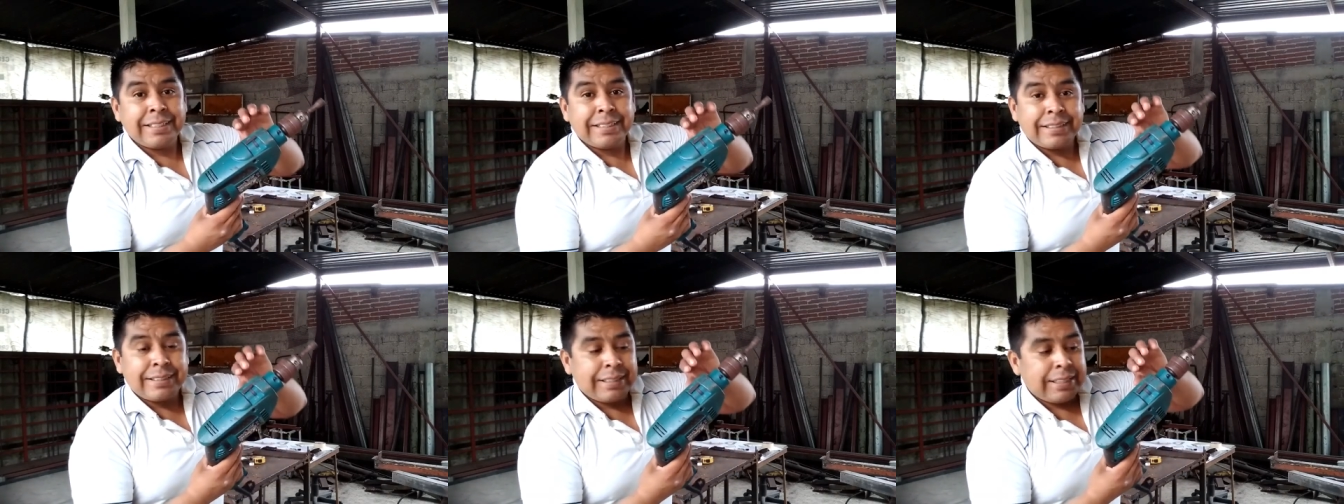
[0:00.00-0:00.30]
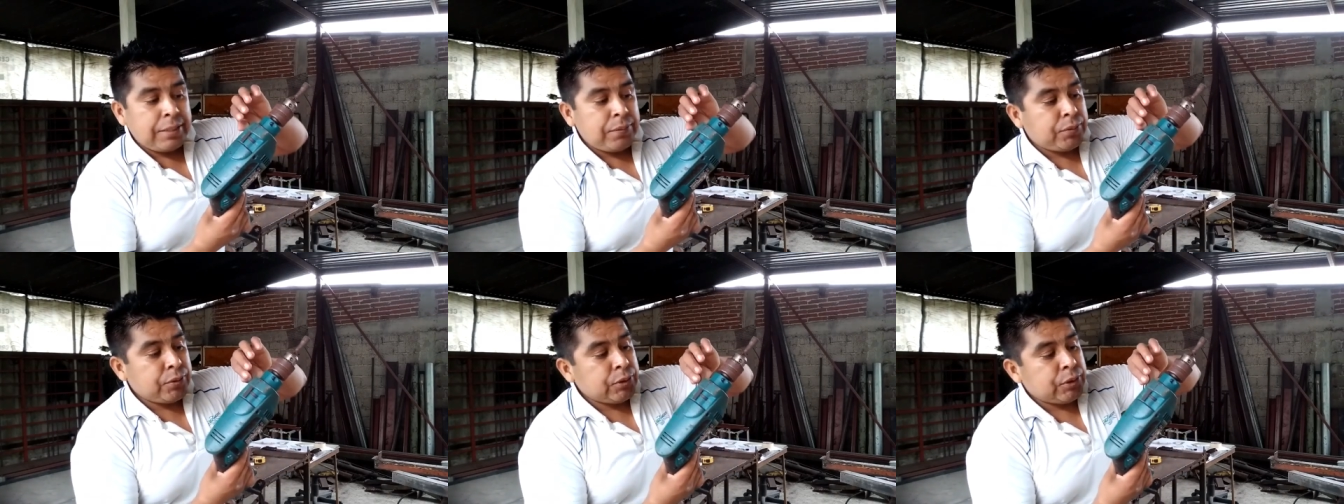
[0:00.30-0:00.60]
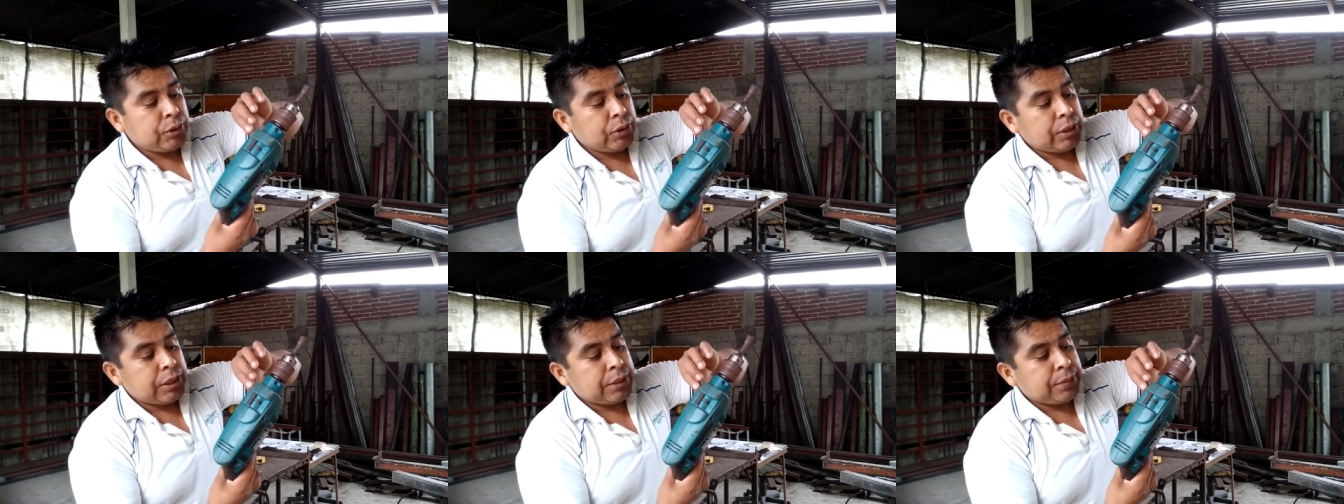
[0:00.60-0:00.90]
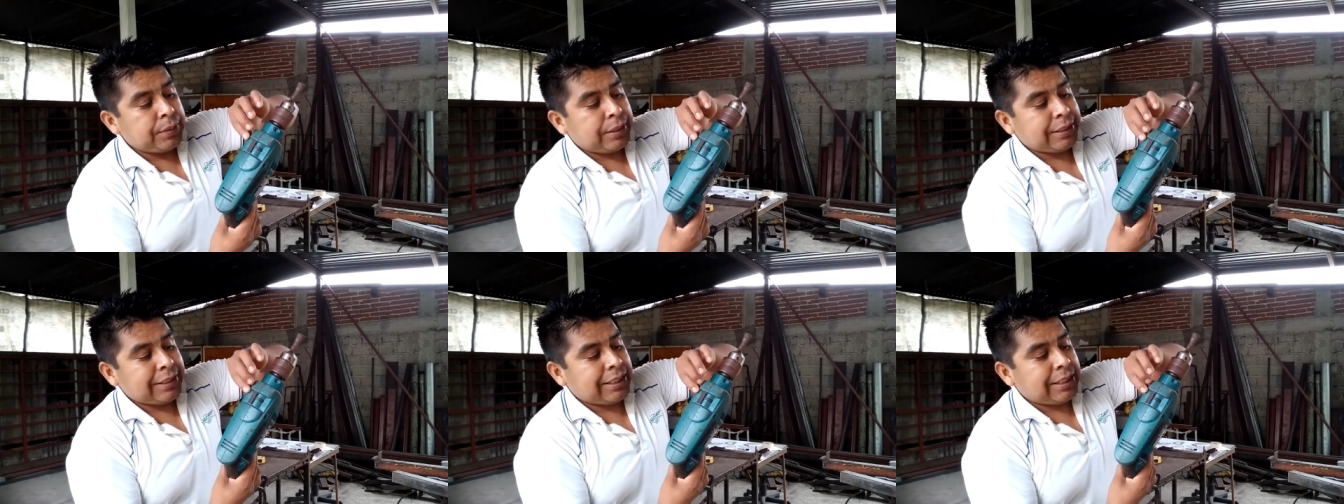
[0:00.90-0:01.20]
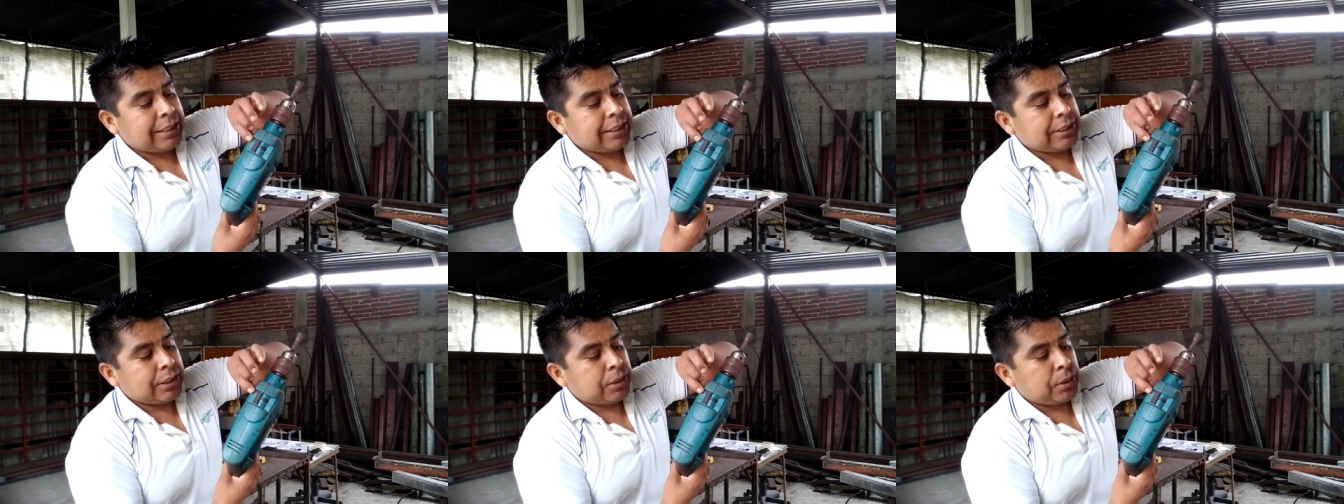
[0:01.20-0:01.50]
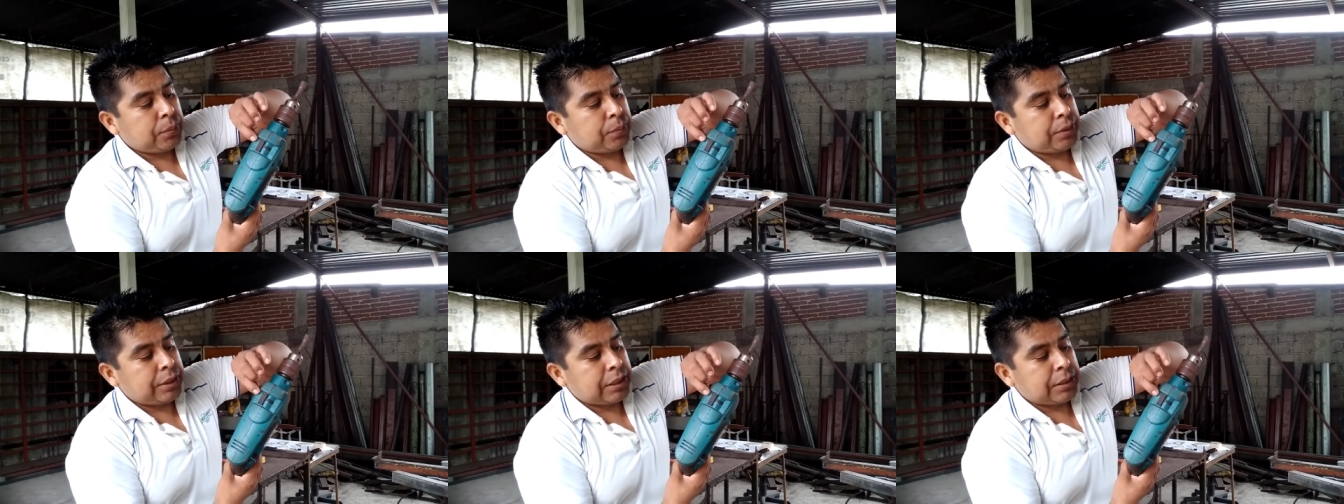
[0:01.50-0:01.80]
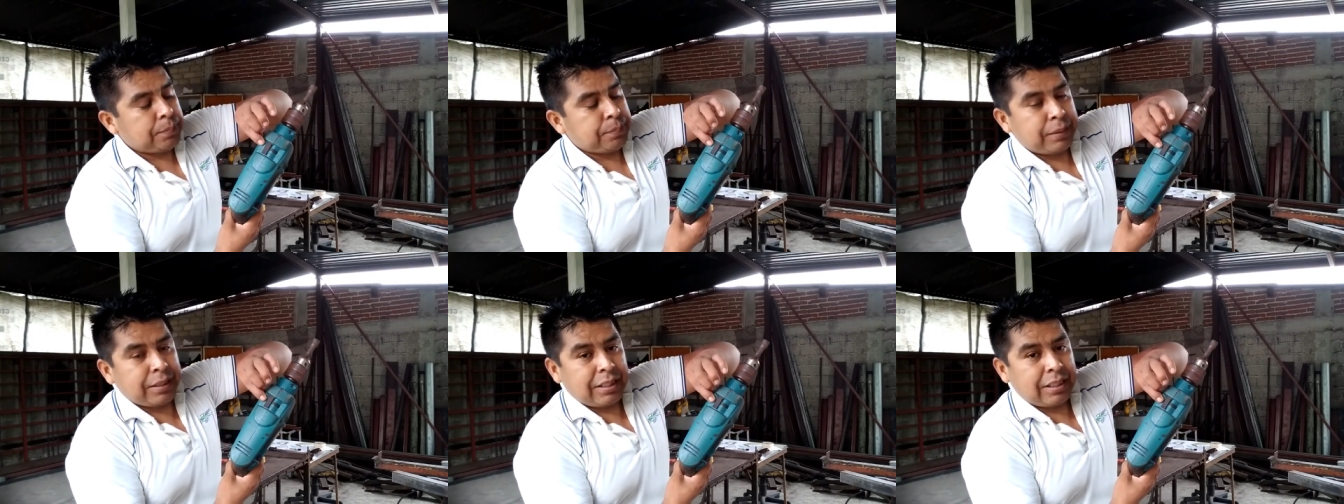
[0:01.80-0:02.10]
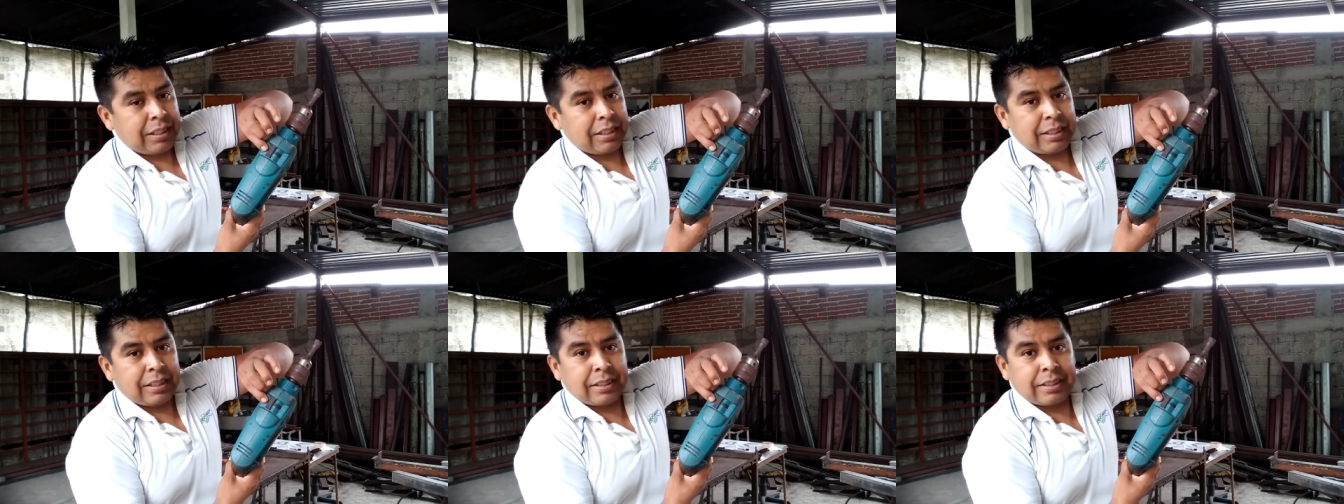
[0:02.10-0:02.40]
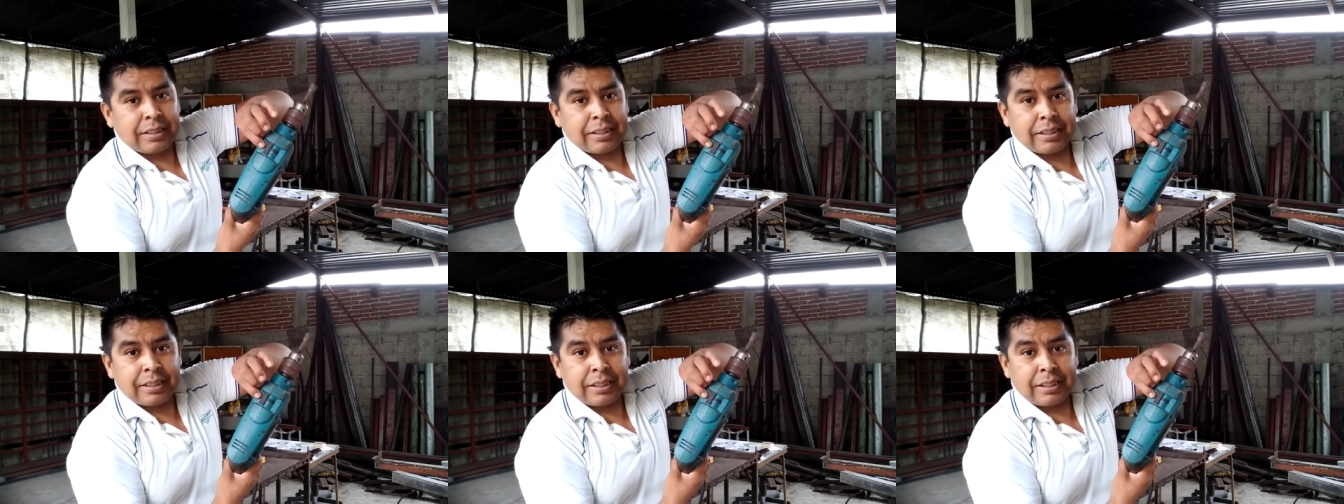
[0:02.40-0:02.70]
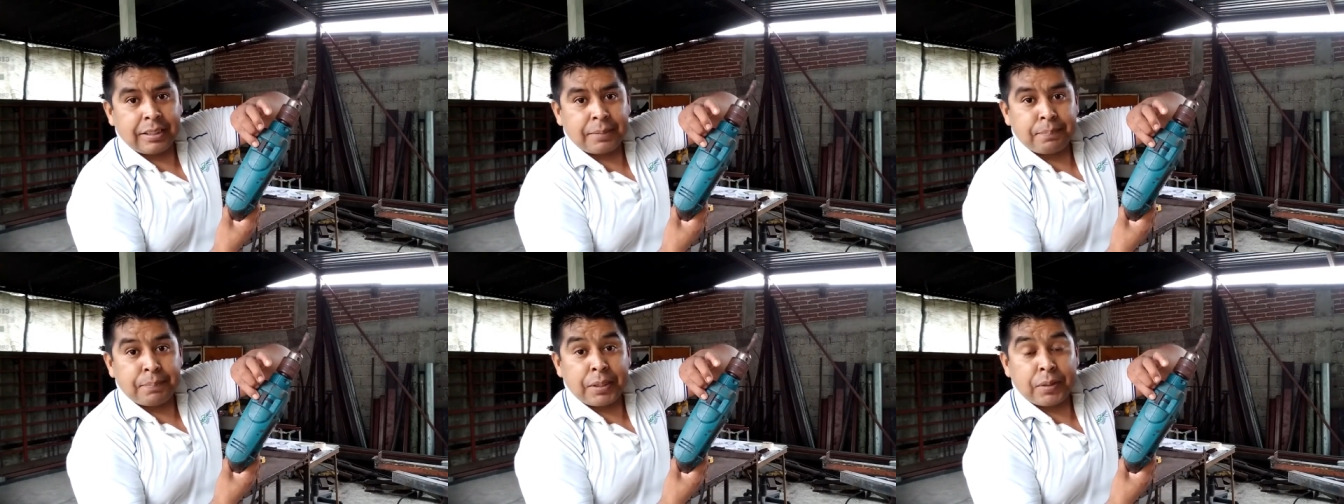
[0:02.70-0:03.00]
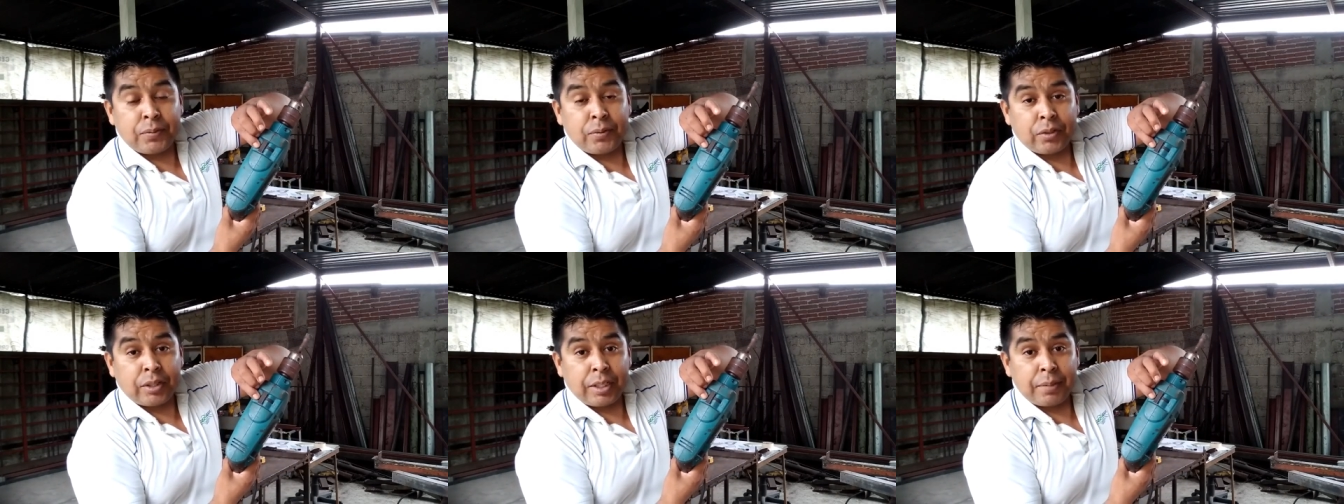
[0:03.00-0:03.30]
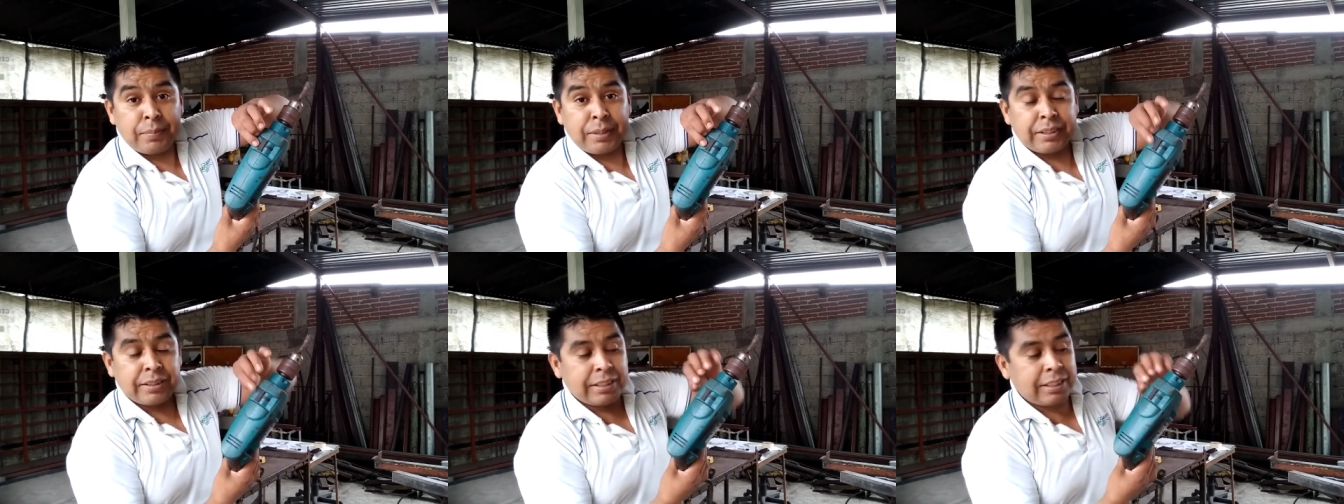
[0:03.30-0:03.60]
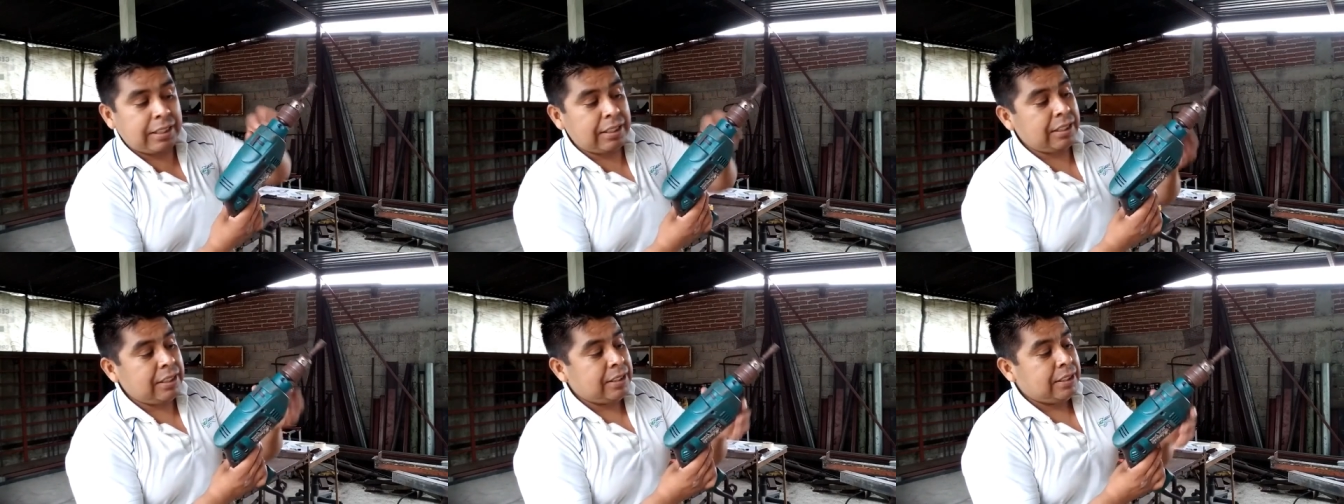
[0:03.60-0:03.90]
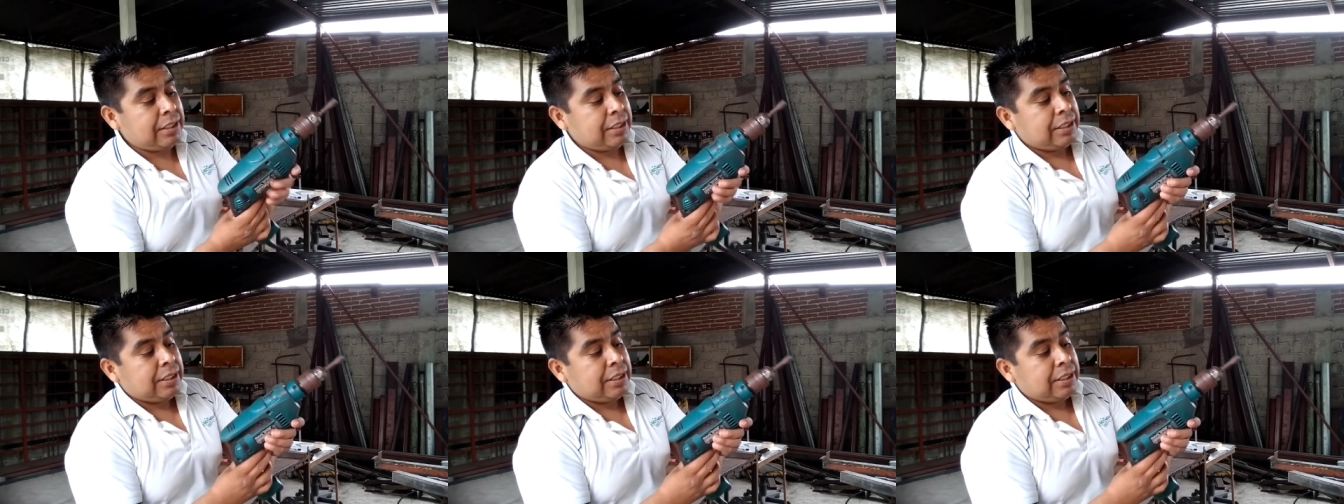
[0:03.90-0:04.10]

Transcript: Trae funciones básicas como es para eh, perforar metal